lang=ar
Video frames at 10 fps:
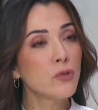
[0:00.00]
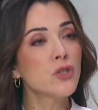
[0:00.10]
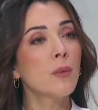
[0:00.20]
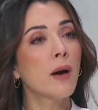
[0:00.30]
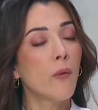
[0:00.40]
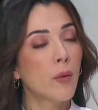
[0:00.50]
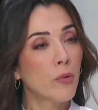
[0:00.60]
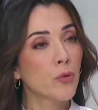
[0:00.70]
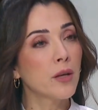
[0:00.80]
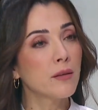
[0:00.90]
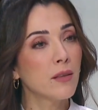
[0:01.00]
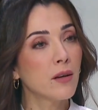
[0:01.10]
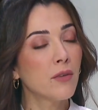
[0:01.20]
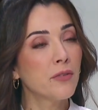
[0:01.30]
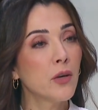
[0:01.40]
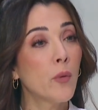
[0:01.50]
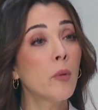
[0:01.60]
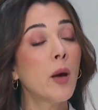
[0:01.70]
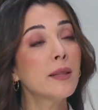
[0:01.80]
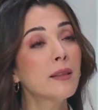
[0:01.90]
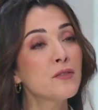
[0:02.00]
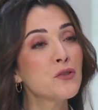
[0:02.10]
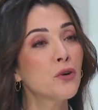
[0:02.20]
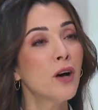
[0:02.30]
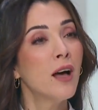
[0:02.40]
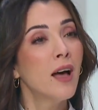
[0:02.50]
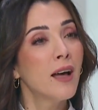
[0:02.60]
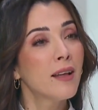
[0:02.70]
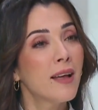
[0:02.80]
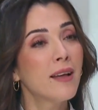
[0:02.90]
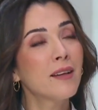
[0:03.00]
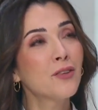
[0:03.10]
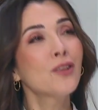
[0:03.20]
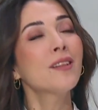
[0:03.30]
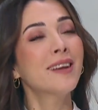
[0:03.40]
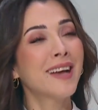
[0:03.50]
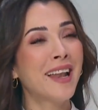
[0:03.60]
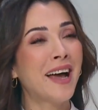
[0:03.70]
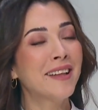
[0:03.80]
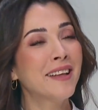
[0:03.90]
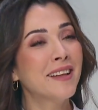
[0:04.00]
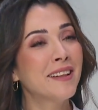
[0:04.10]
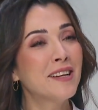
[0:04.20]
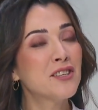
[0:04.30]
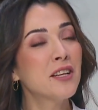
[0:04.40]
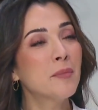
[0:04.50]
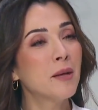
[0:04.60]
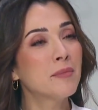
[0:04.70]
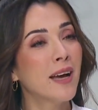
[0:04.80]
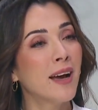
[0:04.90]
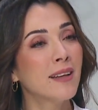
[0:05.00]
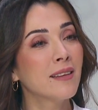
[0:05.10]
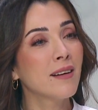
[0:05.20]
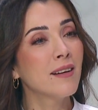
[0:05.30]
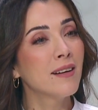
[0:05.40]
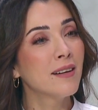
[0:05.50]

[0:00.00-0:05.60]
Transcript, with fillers: المجتمع والمربوطات الثقافيه وبالوقت نفسه تطلق العنان للجانب الابداعي عندك؟